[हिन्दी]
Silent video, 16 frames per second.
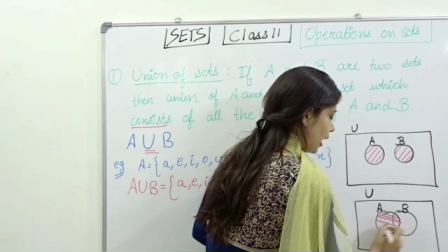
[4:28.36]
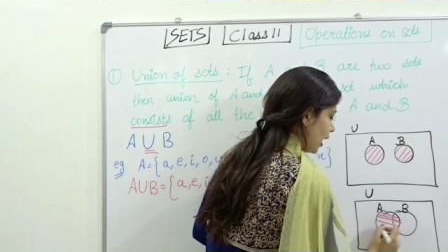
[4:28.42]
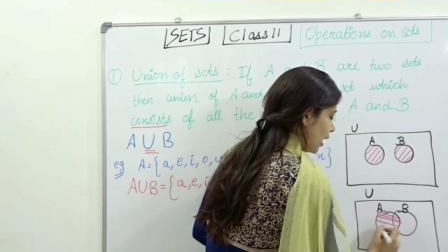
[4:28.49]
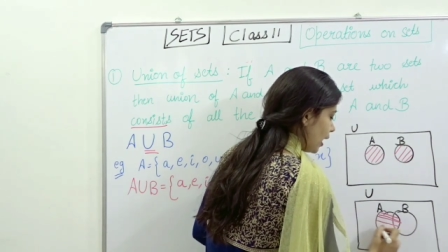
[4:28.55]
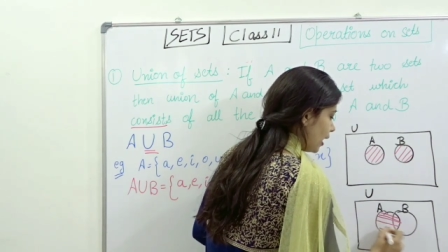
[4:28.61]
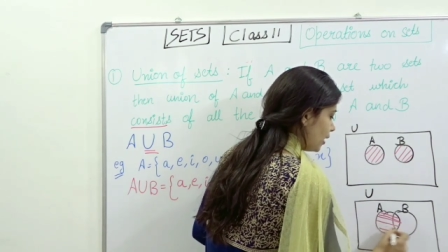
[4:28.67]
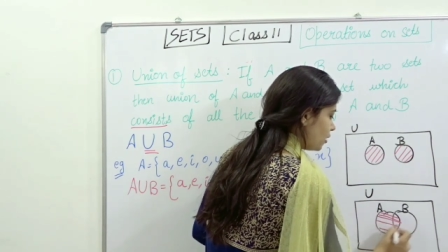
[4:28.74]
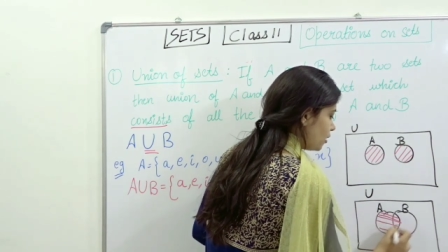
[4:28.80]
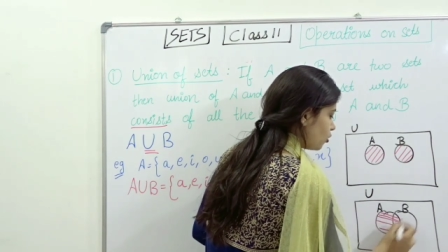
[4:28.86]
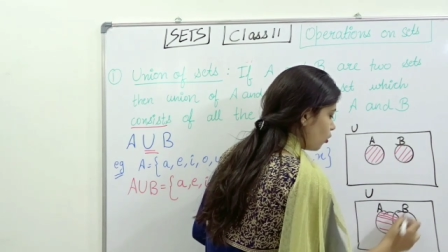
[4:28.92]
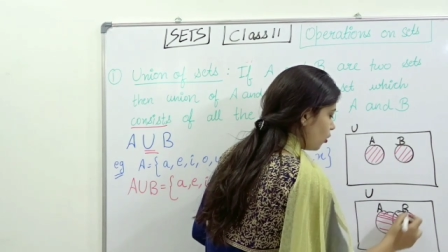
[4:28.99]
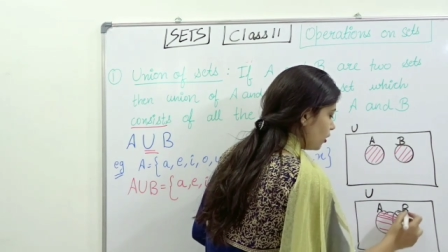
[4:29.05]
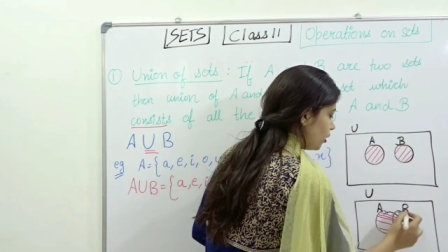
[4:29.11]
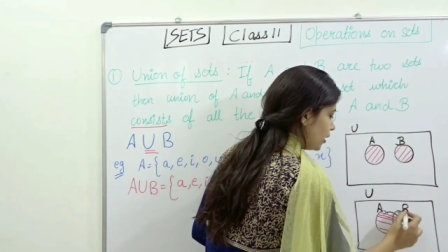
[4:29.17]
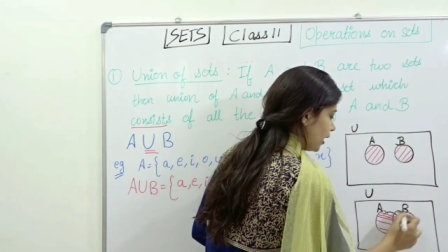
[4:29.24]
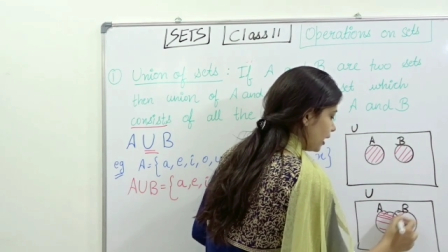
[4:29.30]
एंड
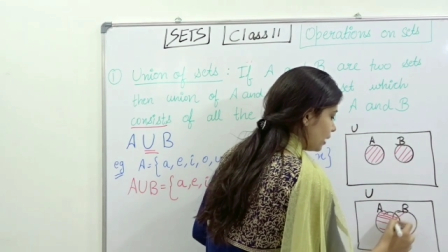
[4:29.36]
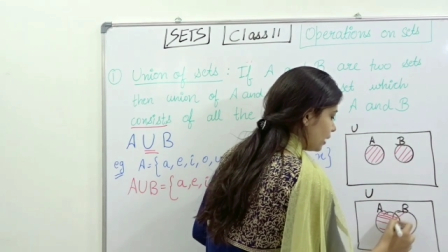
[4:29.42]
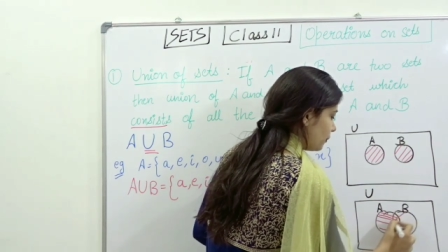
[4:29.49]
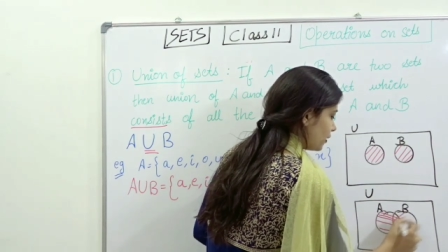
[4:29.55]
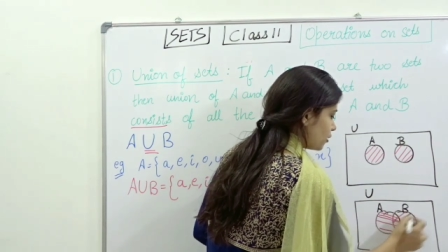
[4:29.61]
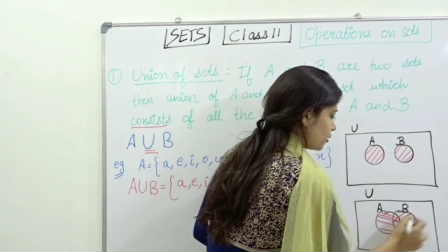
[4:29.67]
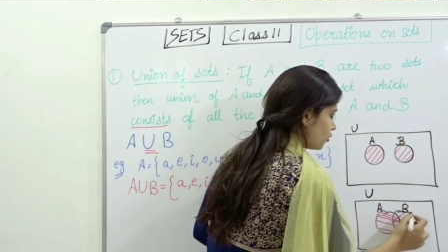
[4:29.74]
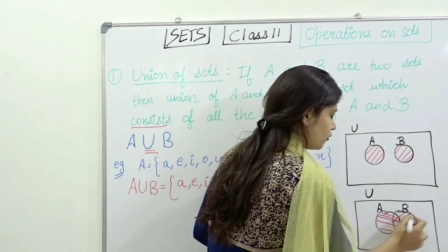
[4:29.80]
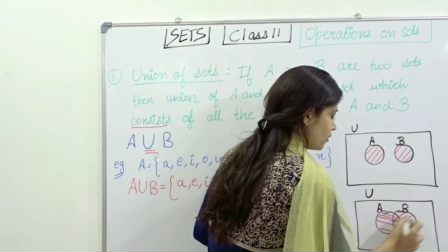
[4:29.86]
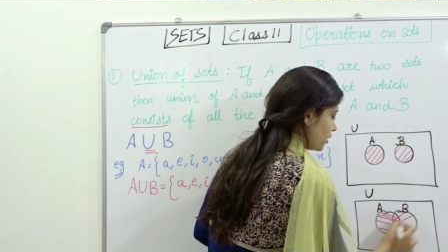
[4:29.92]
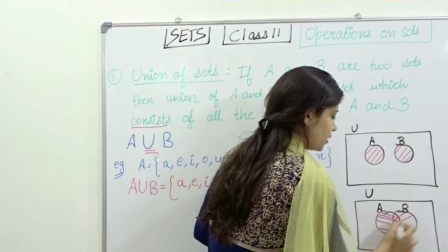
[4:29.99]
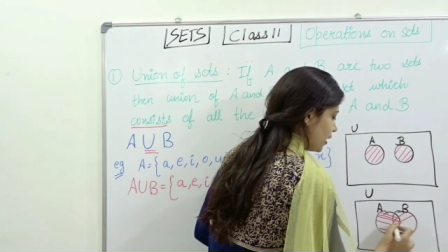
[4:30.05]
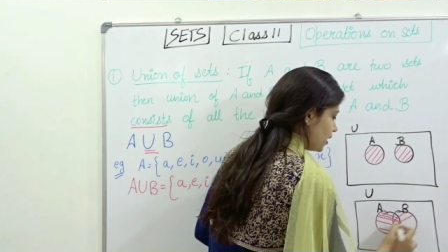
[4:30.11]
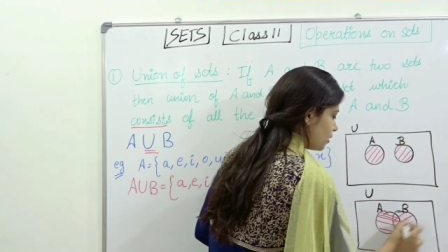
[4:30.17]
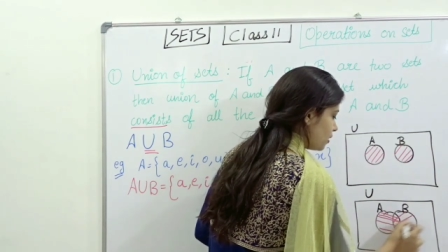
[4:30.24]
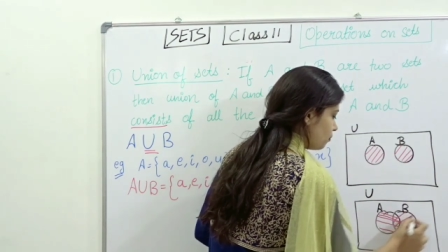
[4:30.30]
ऑल द एलिमेंट्स ऑफ
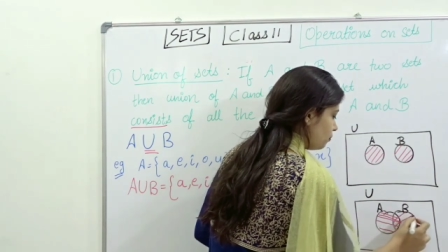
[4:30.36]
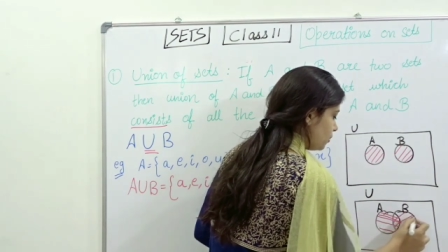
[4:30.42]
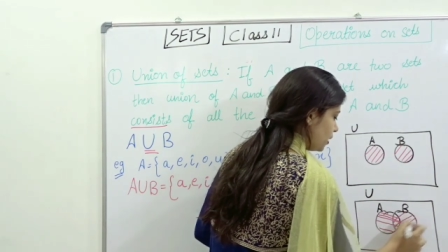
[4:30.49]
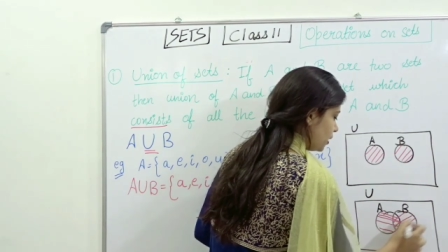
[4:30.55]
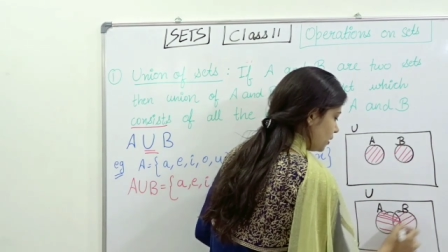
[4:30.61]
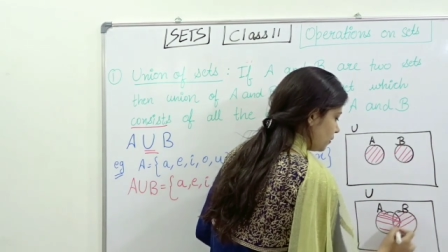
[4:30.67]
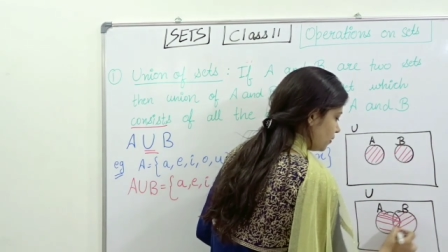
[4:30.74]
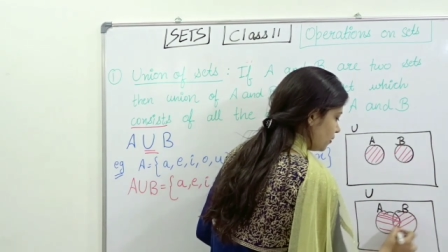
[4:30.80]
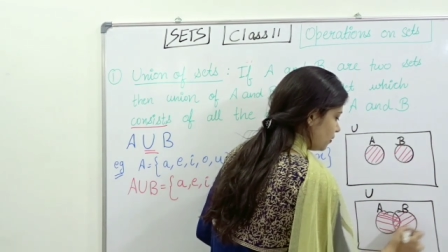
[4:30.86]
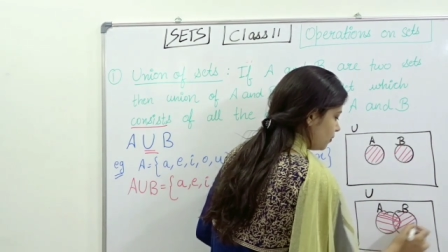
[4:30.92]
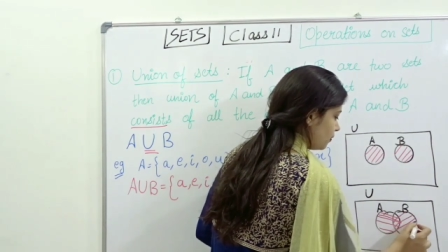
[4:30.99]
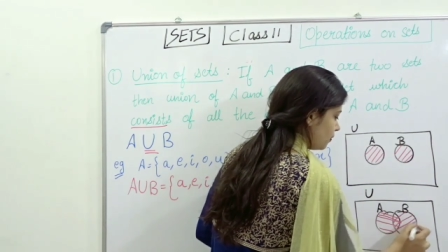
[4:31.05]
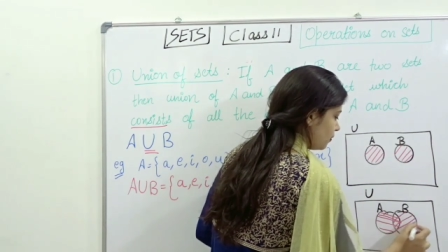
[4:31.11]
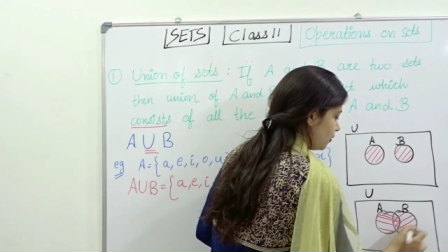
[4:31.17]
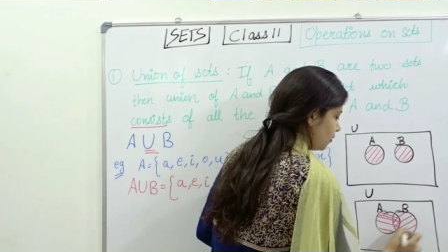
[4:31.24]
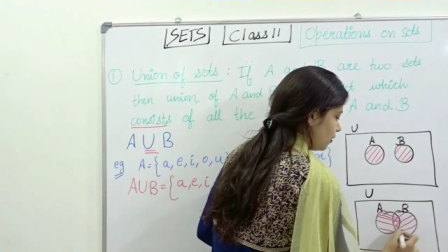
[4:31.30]
सेट बी
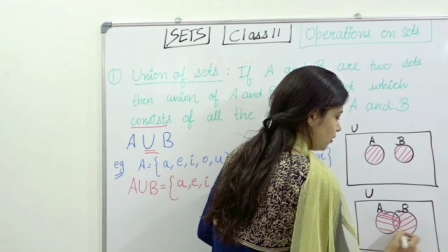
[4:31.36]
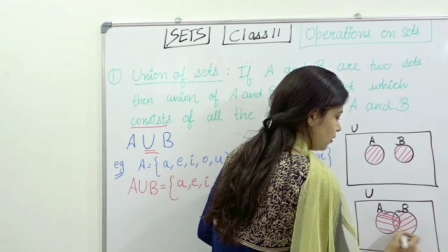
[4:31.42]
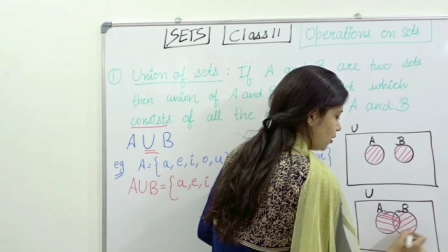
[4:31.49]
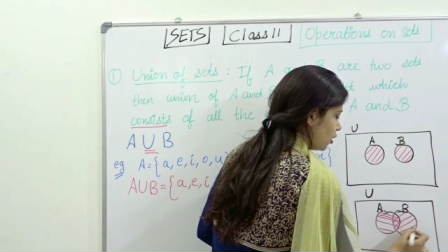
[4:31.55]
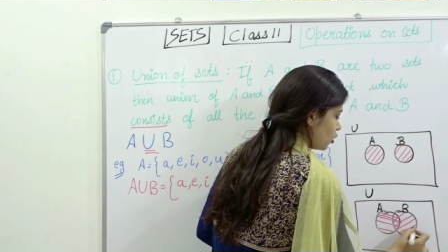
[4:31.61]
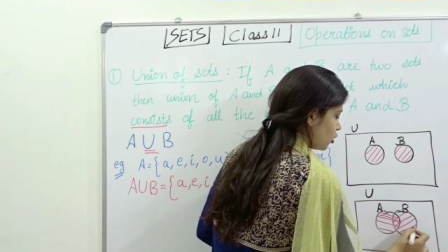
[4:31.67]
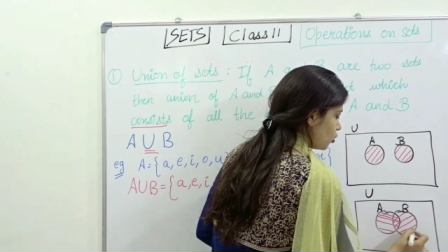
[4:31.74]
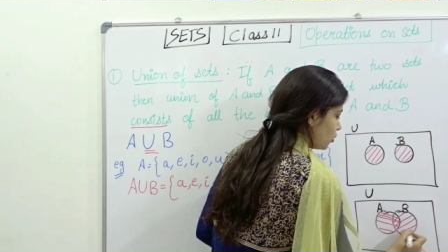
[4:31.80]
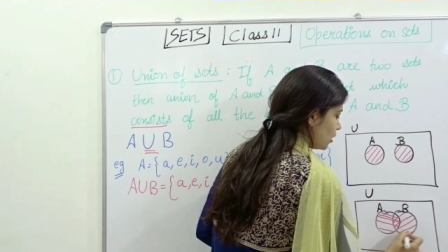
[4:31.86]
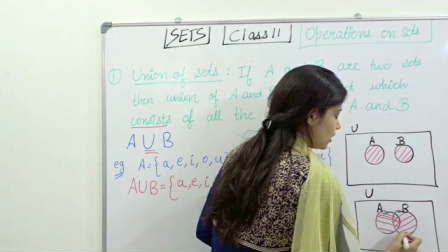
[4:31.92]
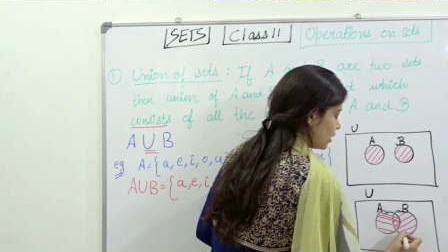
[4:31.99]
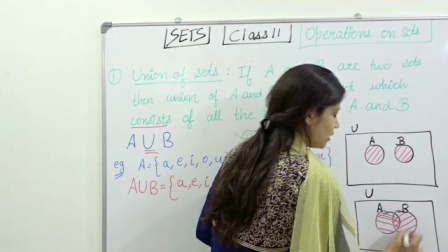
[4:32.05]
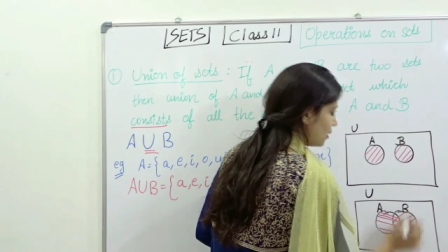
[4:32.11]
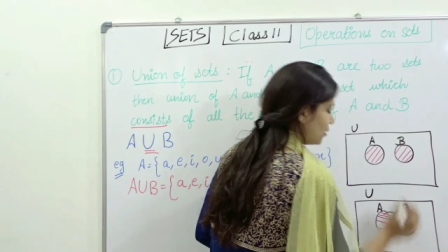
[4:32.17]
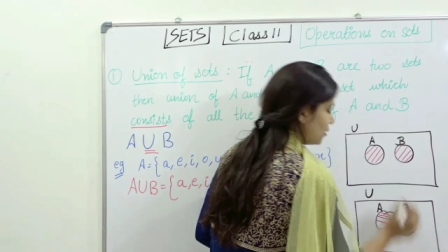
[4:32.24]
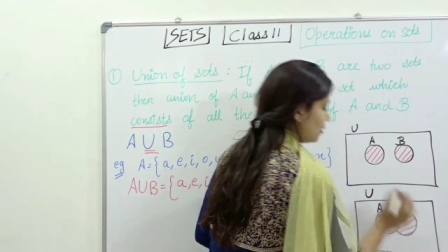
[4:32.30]
सो दिस